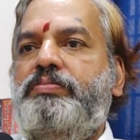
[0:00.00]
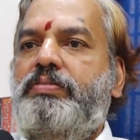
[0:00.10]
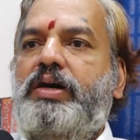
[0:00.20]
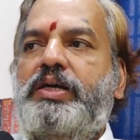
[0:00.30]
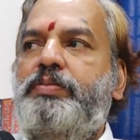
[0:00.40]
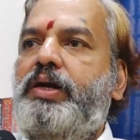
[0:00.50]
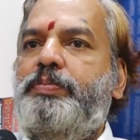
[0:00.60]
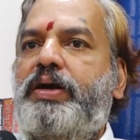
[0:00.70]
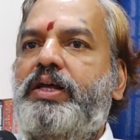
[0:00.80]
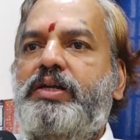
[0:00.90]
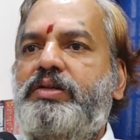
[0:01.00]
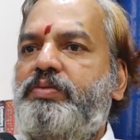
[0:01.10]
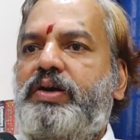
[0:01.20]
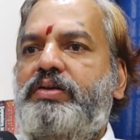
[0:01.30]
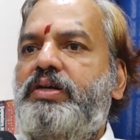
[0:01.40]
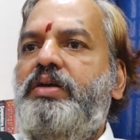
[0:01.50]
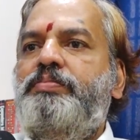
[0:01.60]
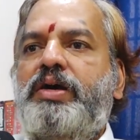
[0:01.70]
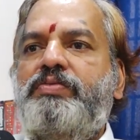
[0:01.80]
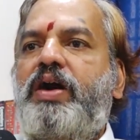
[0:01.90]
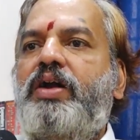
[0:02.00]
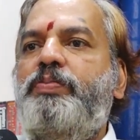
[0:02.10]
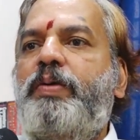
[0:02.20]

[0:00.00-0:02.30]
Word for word: బాగానే పాడ పాడారు కదా వాళ్ళు మరి వాళ్ళు